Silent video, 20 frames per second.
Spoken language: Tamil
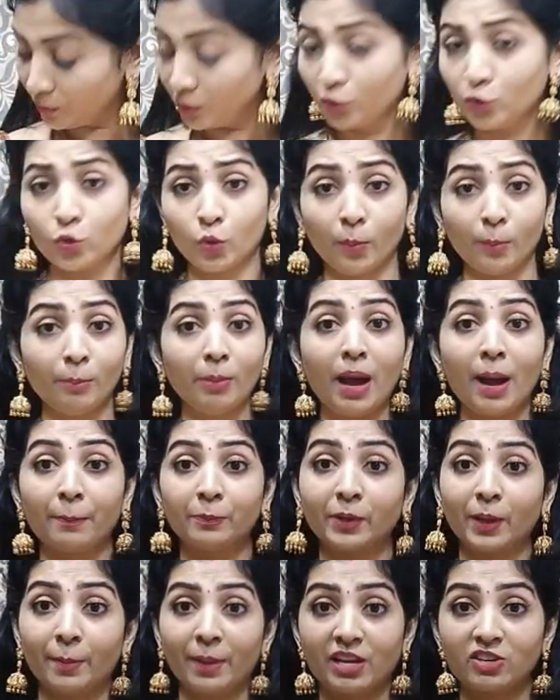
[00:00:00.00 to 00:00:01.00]
இதுக்கு ரொம்ப
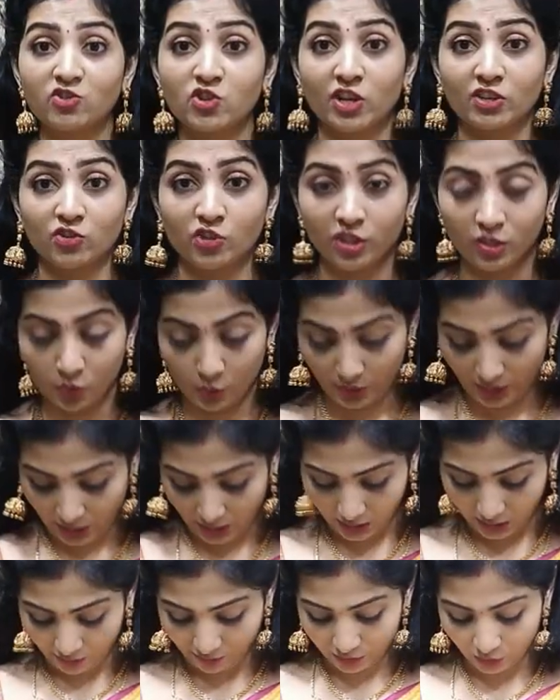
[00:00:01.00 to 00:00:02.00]
ஆப்டா மேட்ச் ஆச்சு ஸோ
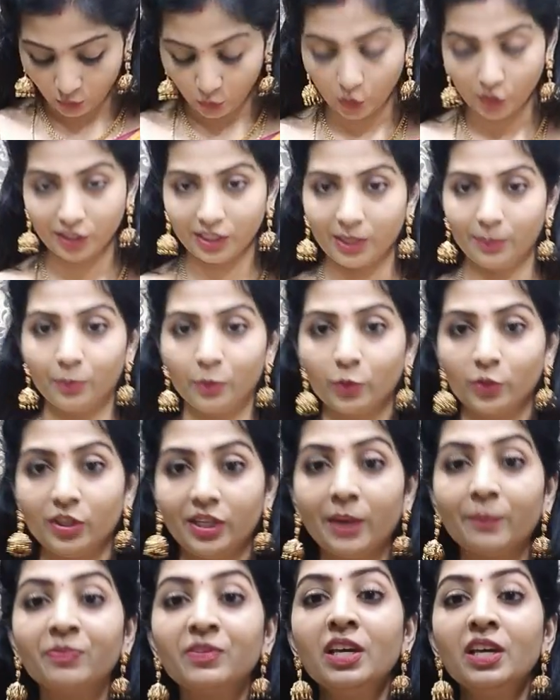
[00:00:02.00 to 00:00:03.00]
அதனால நான் வந்து உடனே
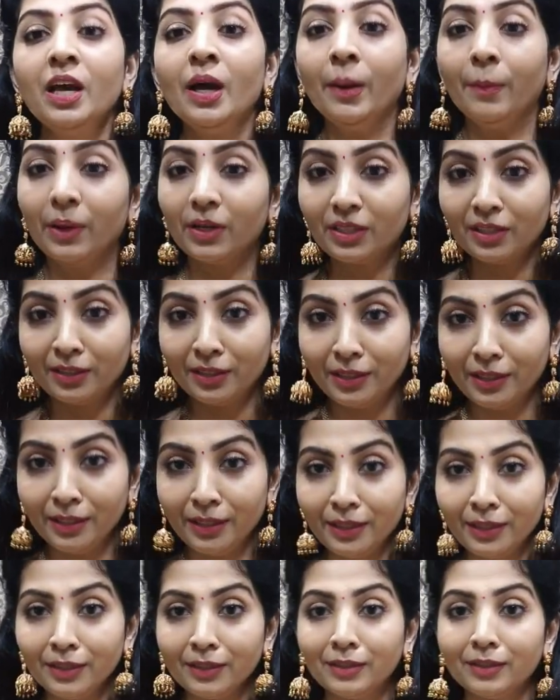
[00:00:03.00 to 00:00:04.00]
போட்டுட்டேன் பட்
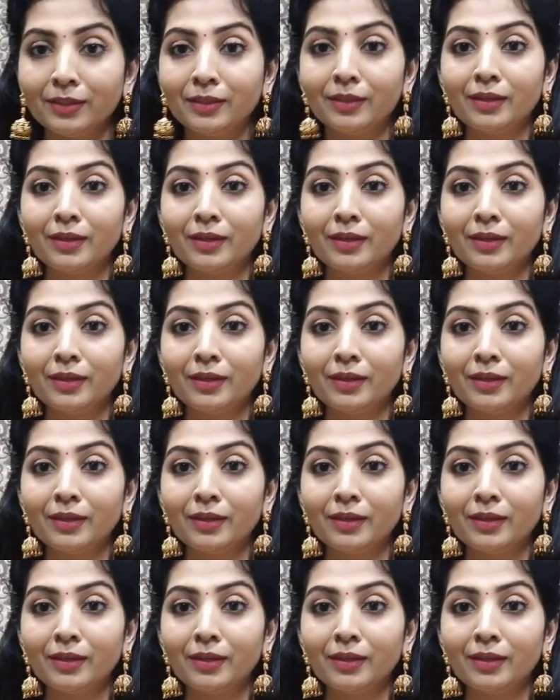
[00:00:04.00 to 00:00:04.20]
நீங்க